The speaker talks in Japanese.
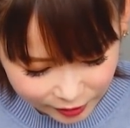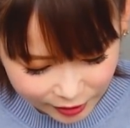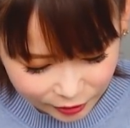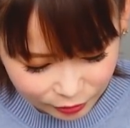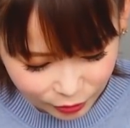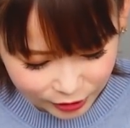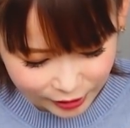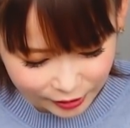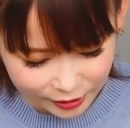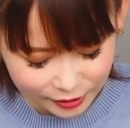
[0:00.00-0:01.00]
てんこ盛り
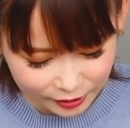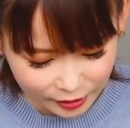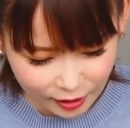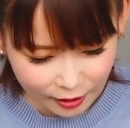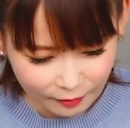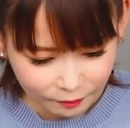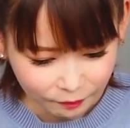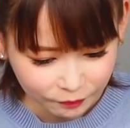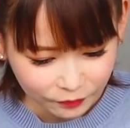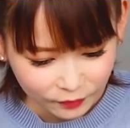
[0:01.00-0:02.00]
じゃないですか。
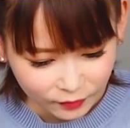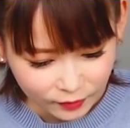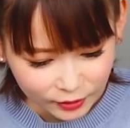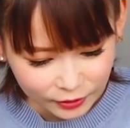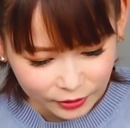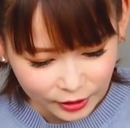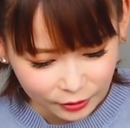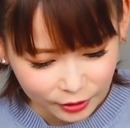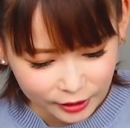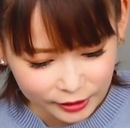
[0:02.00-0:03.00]
それで
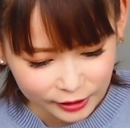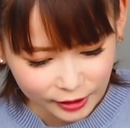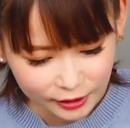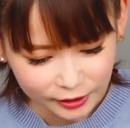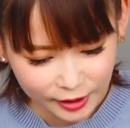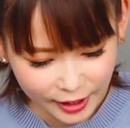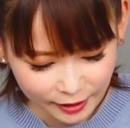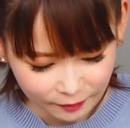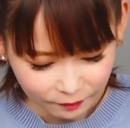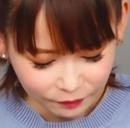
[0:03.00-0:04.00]
これに浸し
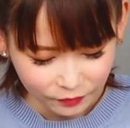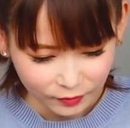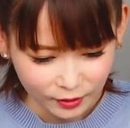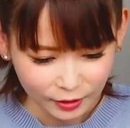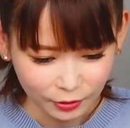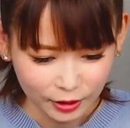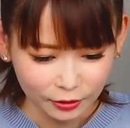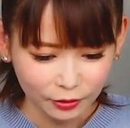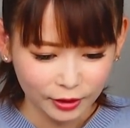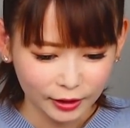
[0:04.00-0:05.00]
て、でこれ
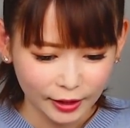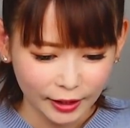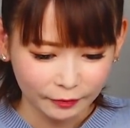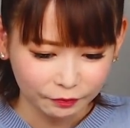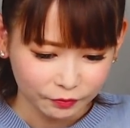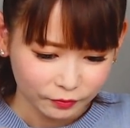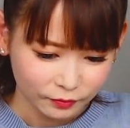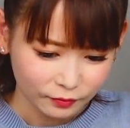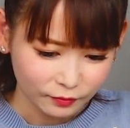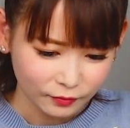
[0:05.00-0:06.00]
乗っけて、
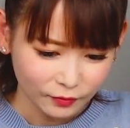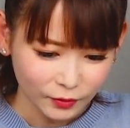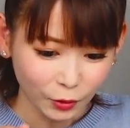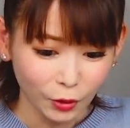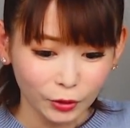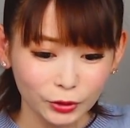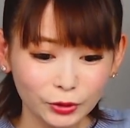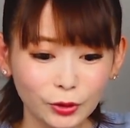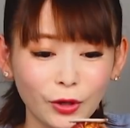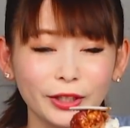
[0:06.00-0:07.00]
お、
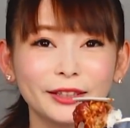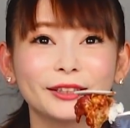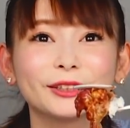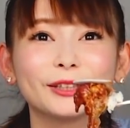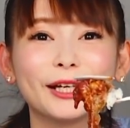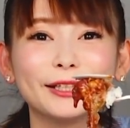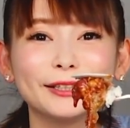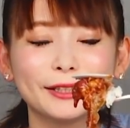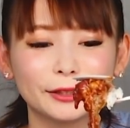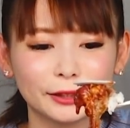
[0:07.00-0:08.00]
すごいですね、
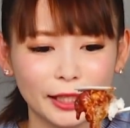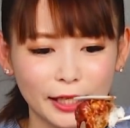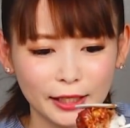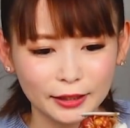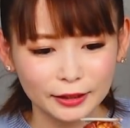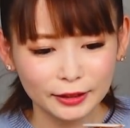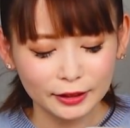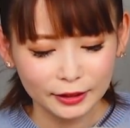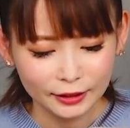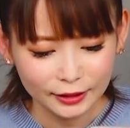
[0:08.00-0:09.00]
いいですね、
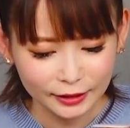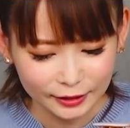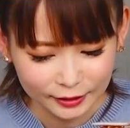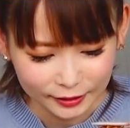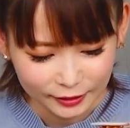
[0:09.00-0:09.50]
いい。